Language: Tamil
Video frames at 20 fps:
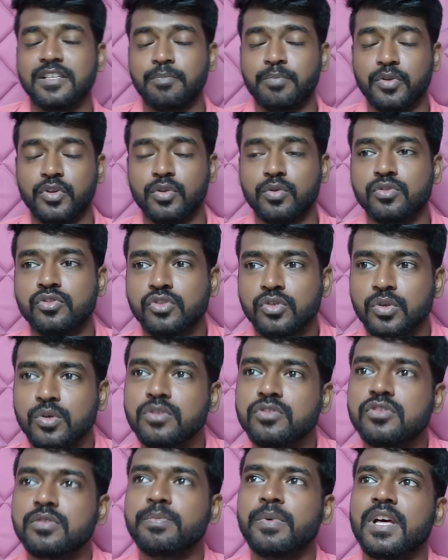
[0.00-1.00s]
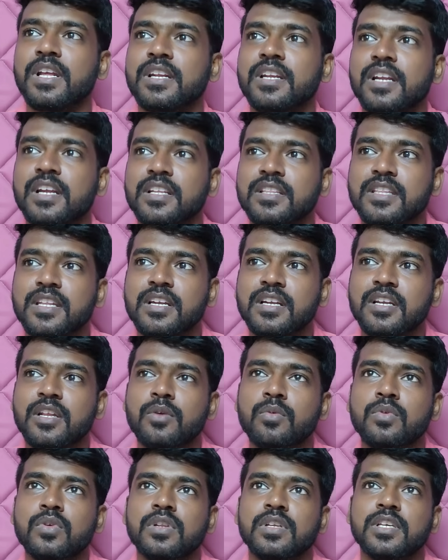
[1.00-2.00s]
இப்போ யோசிச்சு யோசிச்சு பாருங்கள்
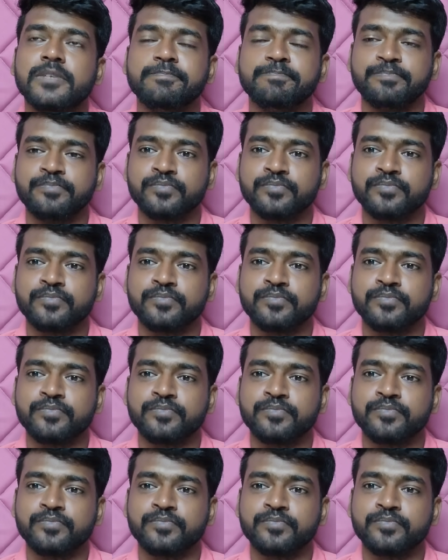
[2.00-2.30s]
திருட்ட ஒரு